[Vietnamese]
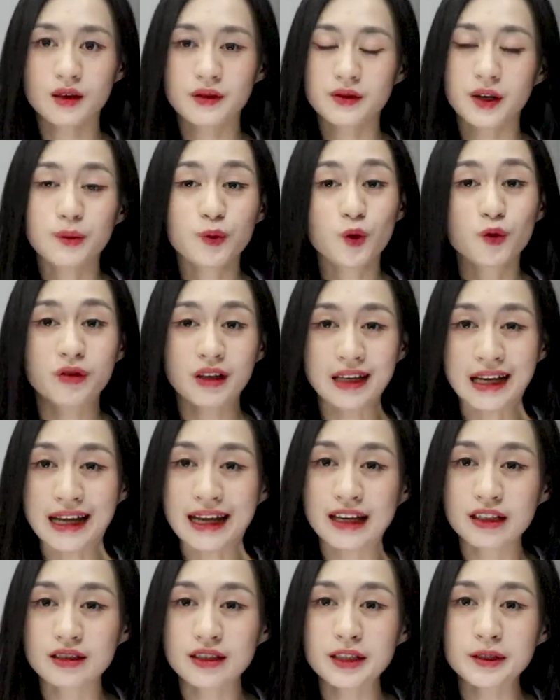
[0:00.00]
Và một vấn
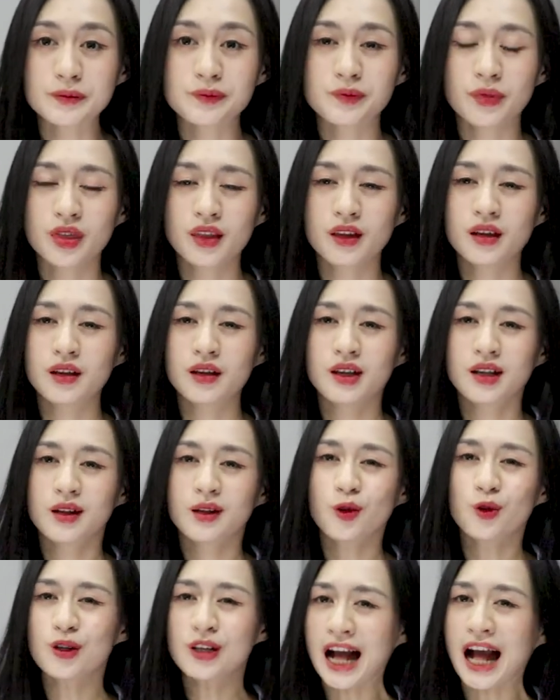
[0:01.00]
đề nữa ấy,
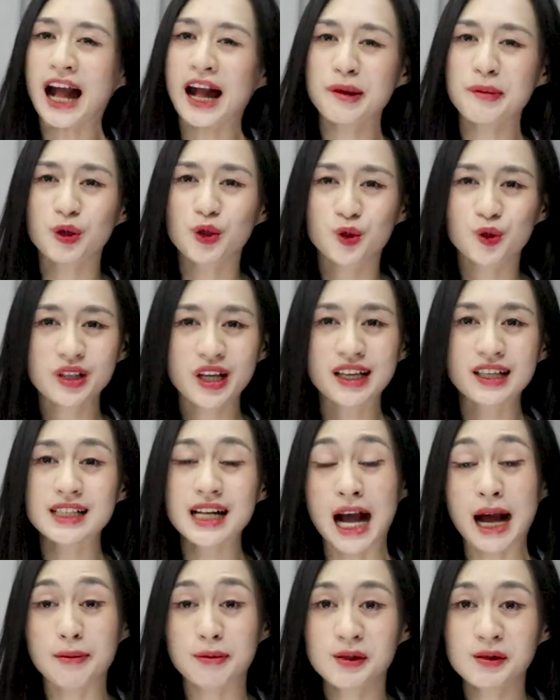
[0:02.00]
con gái mà nó nhạy
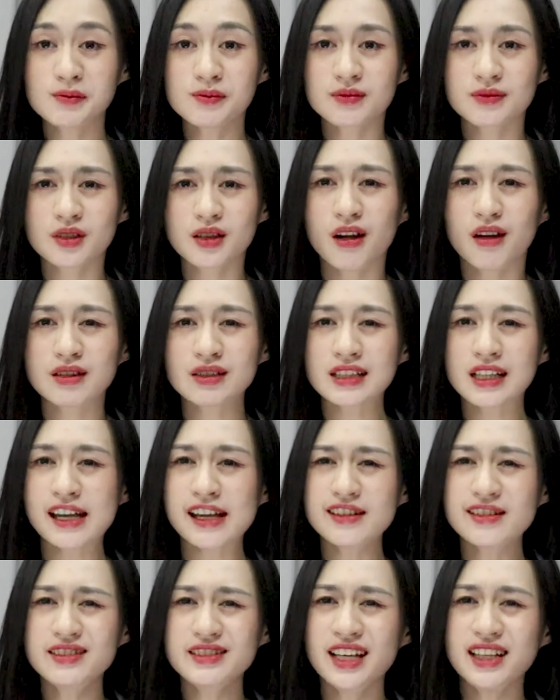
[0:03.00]
cảm lắm, nó
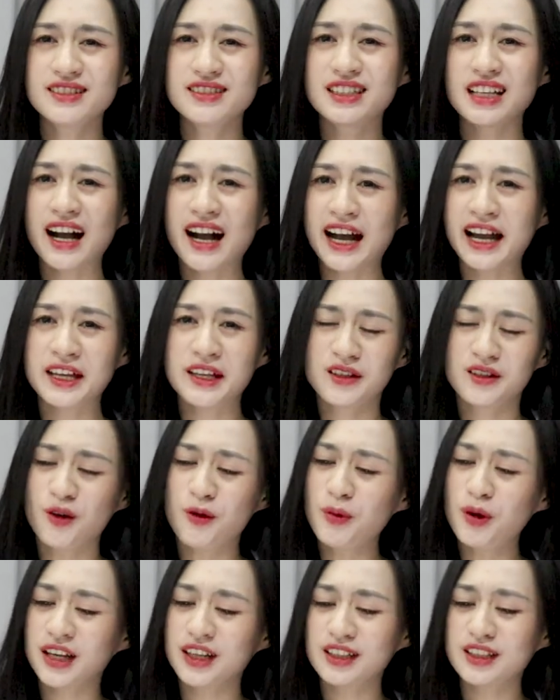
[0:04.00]
sẽ nhận ra ngay
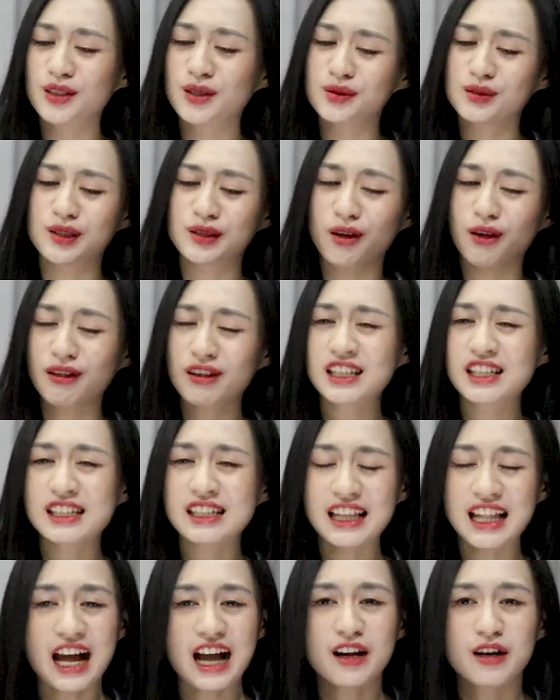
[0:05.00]
có một cái điều gì đó kỳ
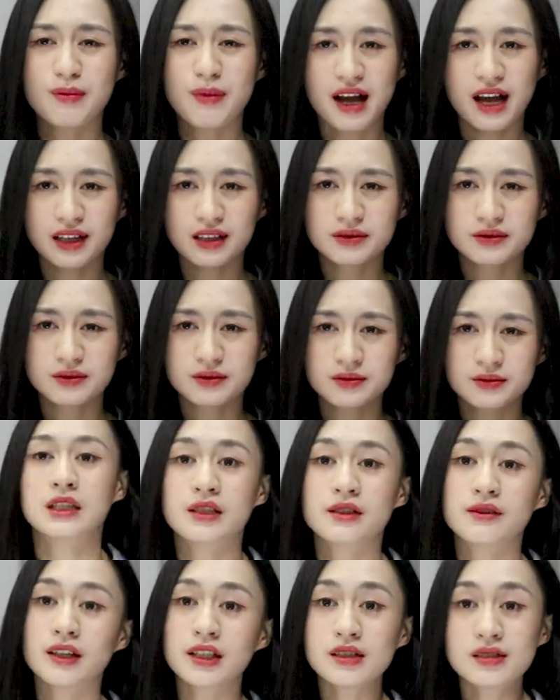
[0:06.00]
lạ ở bạn.
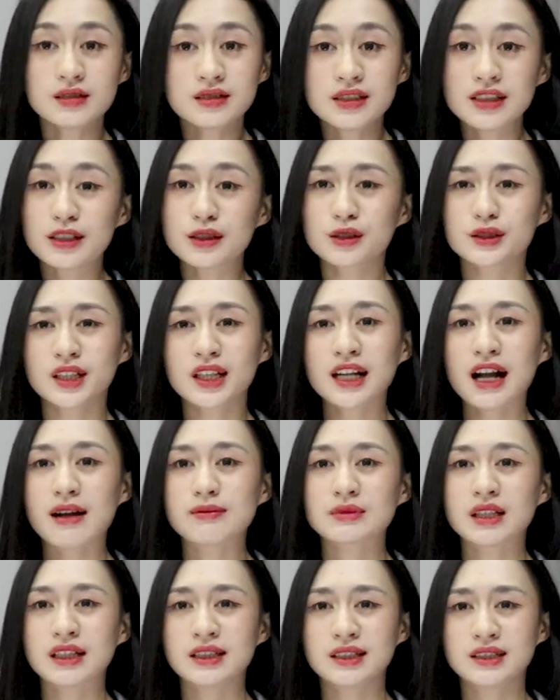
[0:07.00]
Và đương nhiên nó sẽ
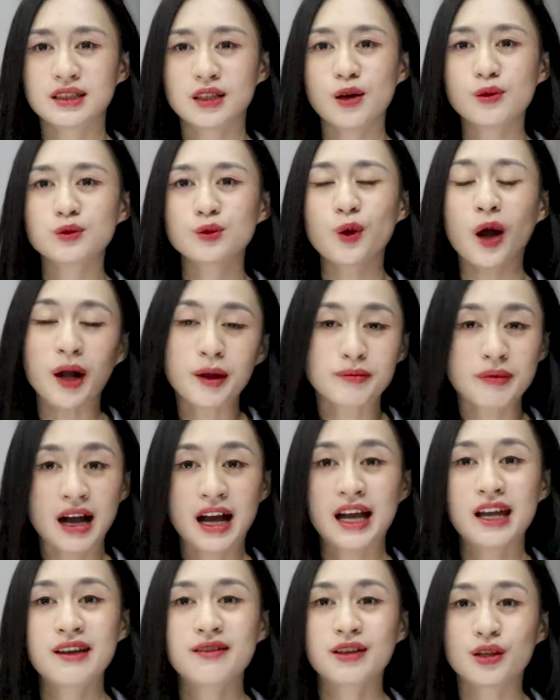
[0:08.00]
cảm thấy không thoải
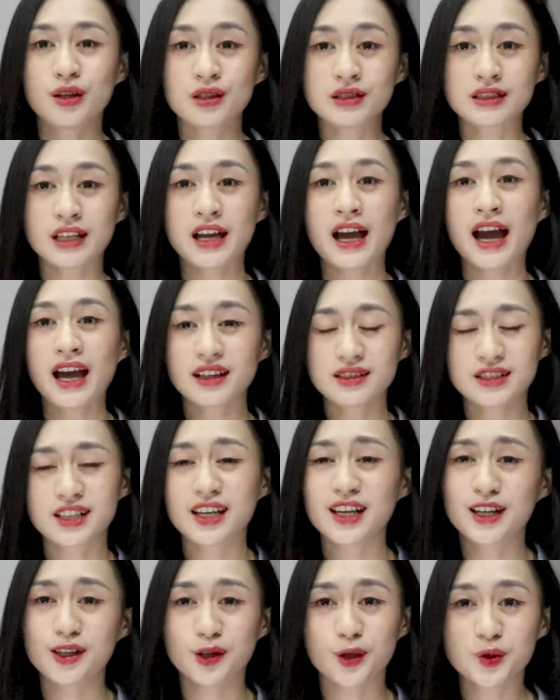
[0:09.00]
mái và nó sẽ hạn
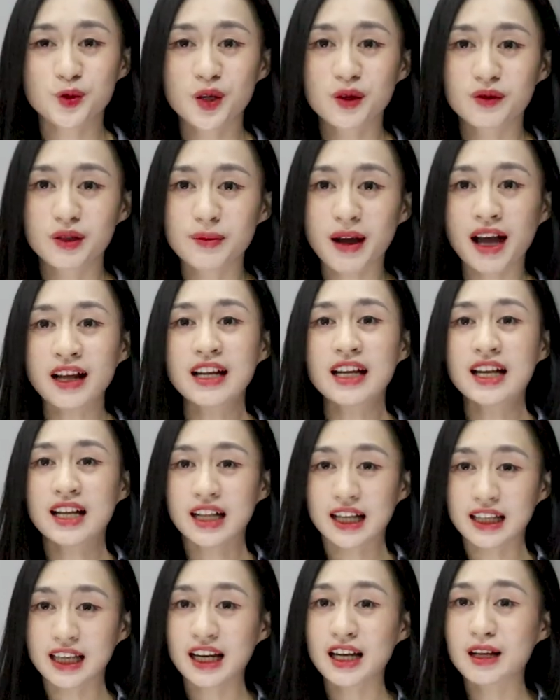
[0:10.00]
chế nói chuyện với bạn.
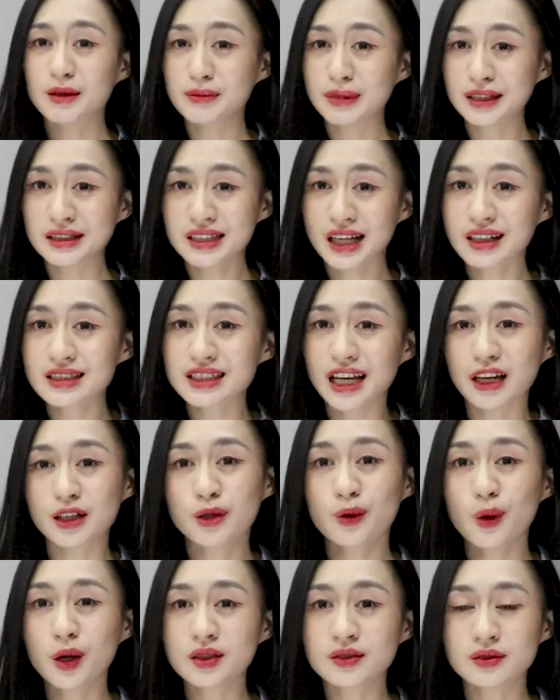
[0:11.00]
Cái này là mình chắc chắn
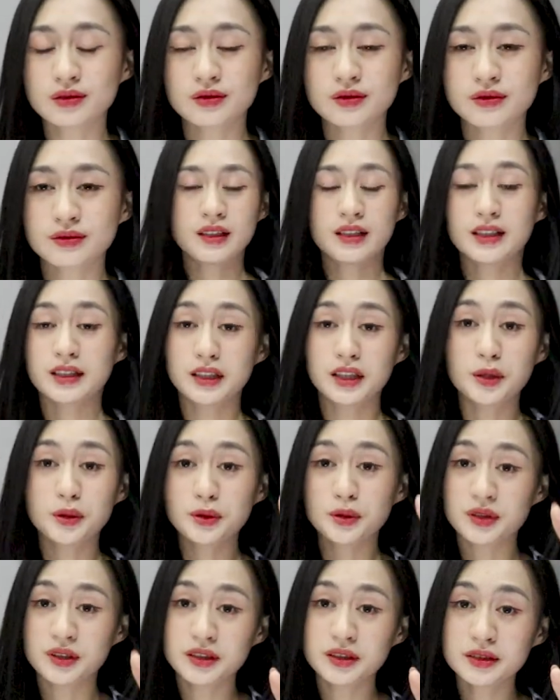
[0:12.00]
luôn. Điều
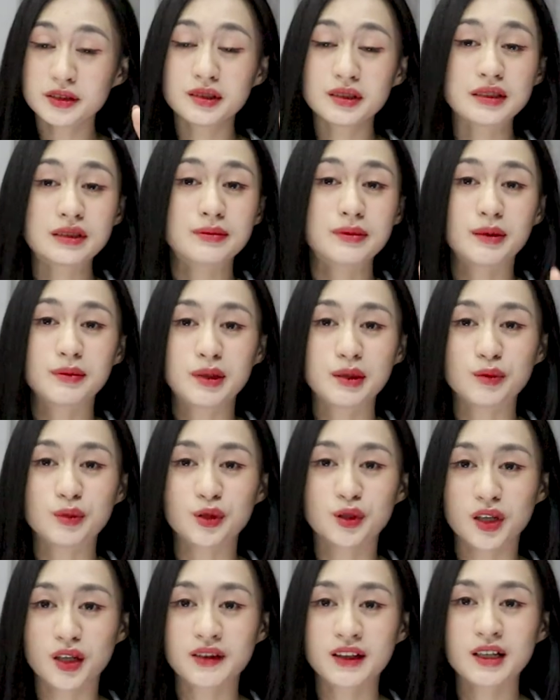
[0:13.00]
thứ tư mà mình
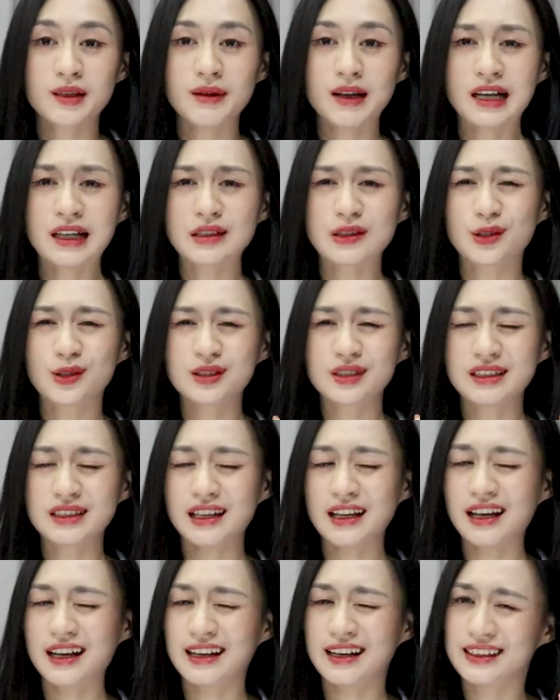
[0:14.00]
muốn nói với các bạn đó
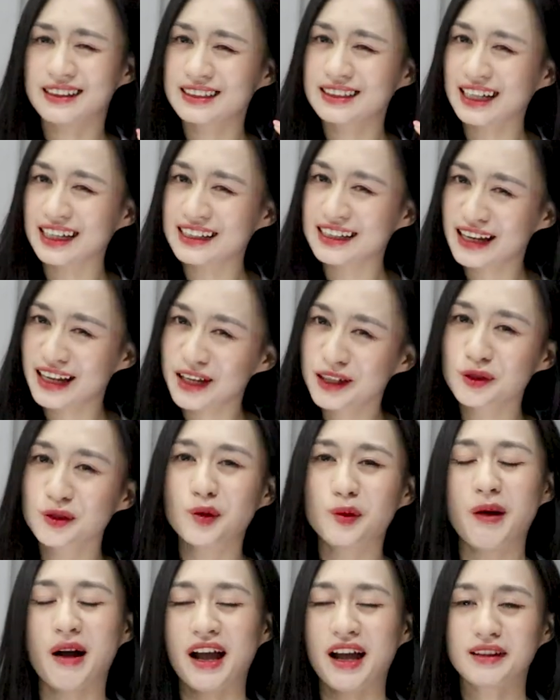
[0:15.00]
chính là cái nết
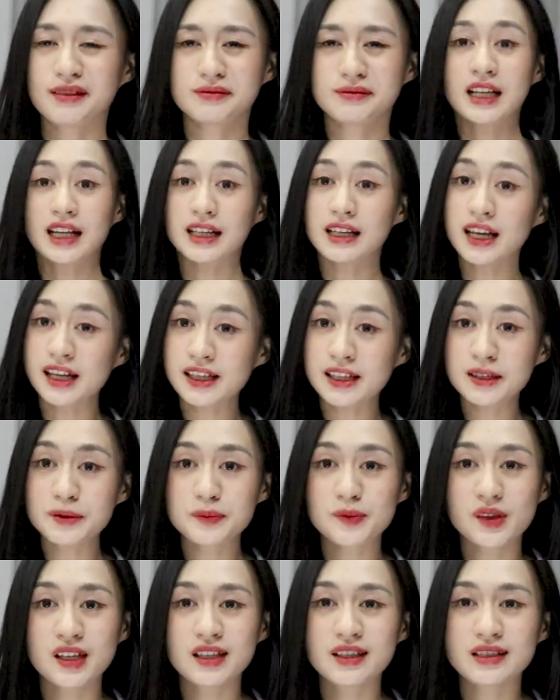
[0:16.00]
của bạn. Cái này
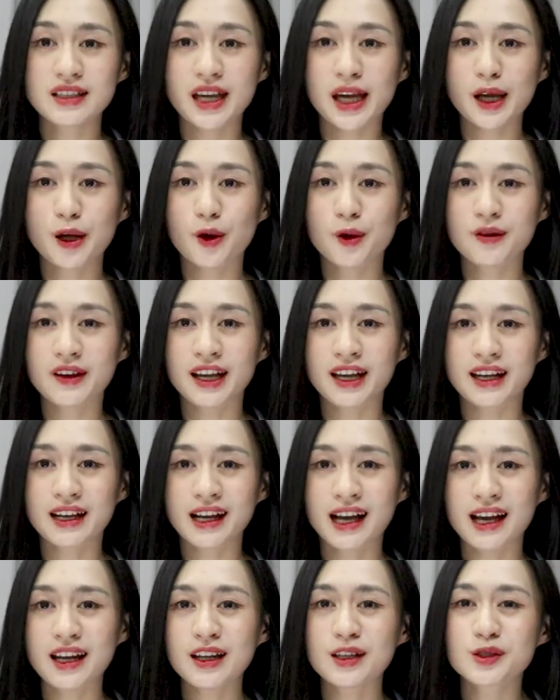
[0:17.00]
ấy, thì nghe có vẻ
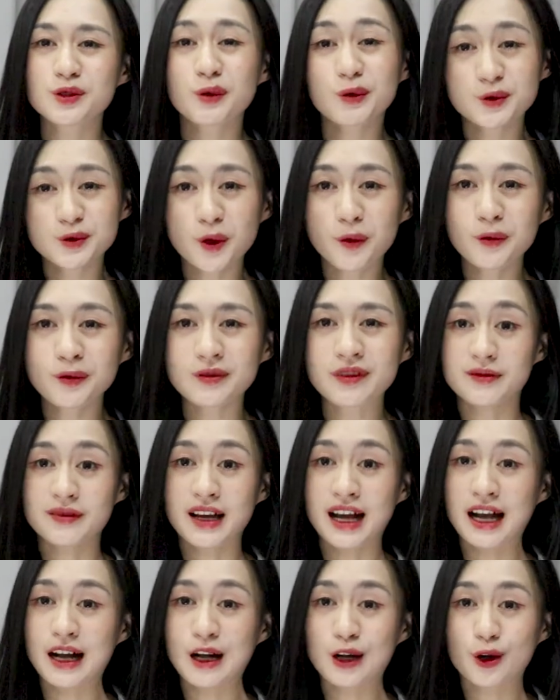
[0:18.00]
khá là chung chung
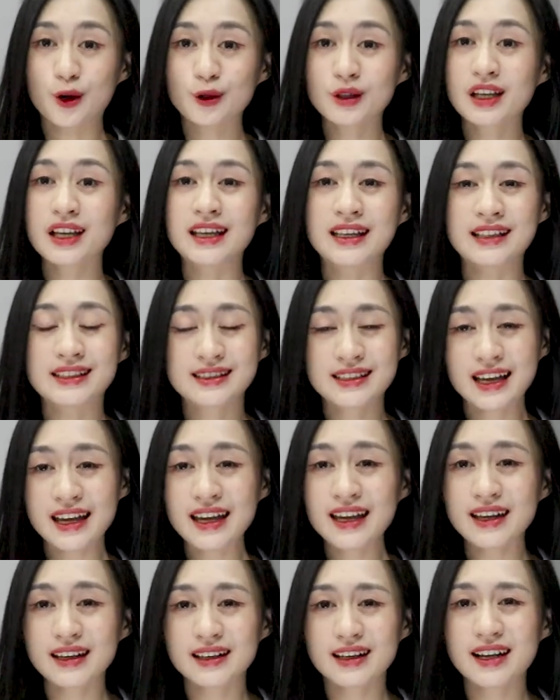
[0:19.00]
và có thể
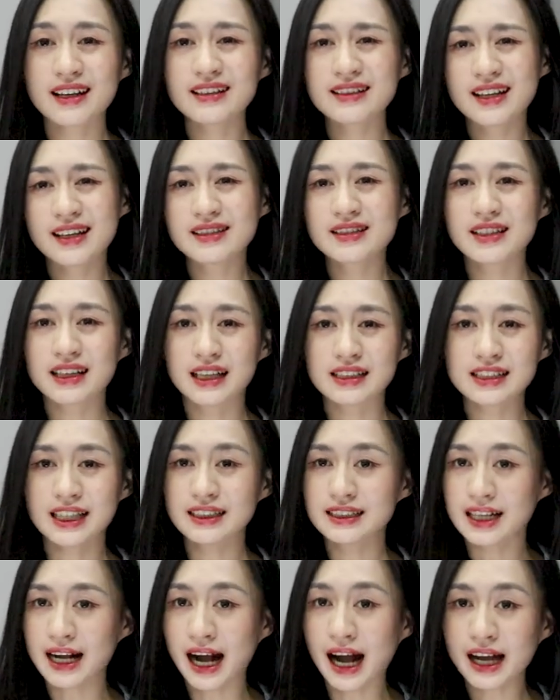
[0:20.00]
dễ gây nên những cái
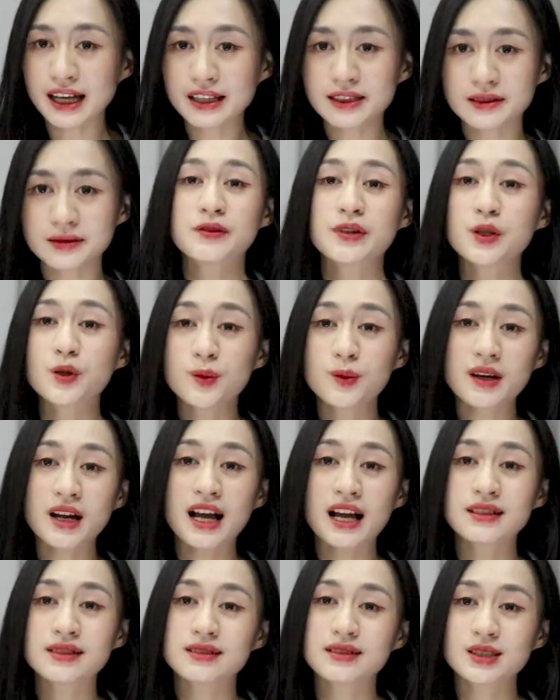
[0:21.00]
tranh cãi. Vì đúng
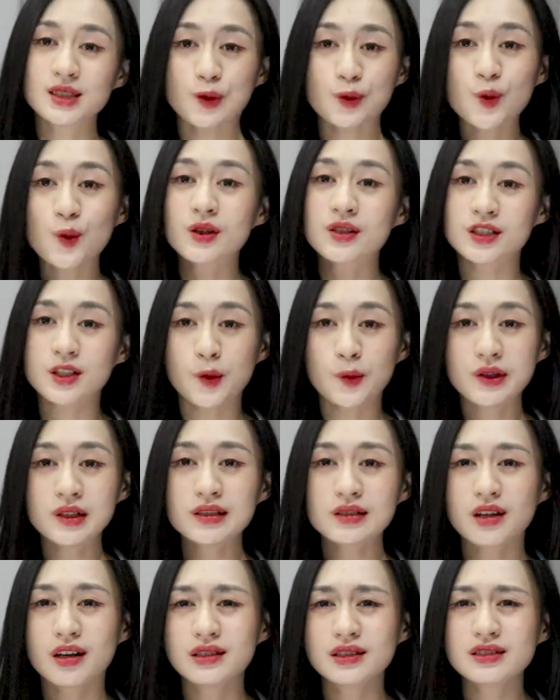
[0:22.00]
là trong cuộc sống ấy,
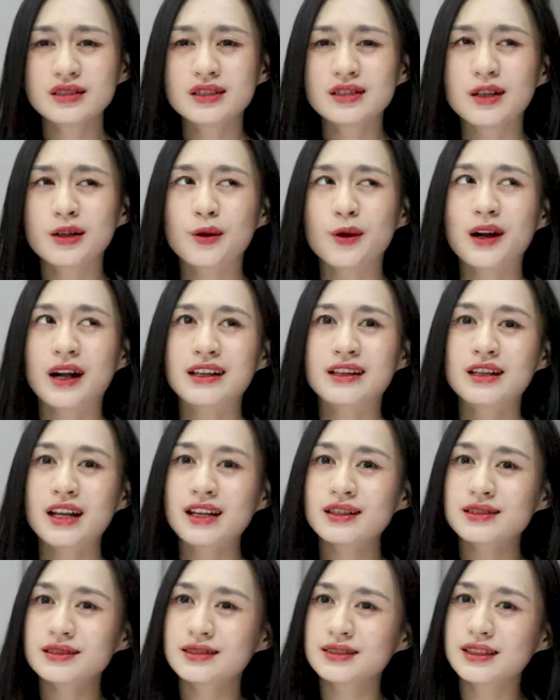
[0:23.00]
có những người có cái
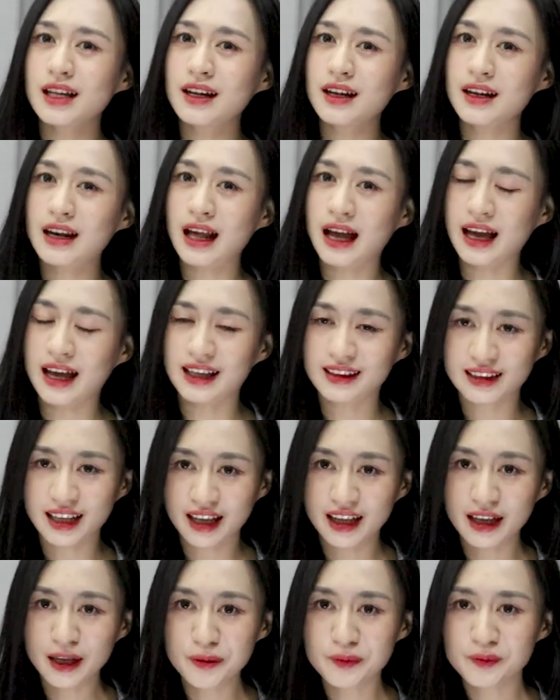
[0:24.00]
nết rất là
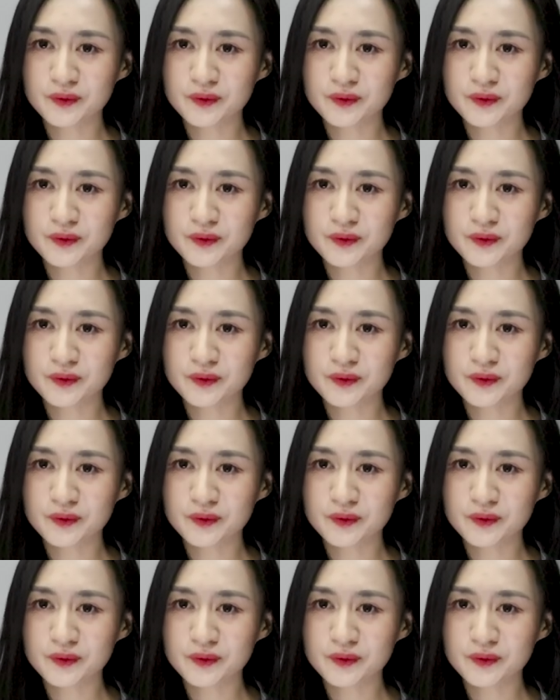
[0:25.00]
tệ,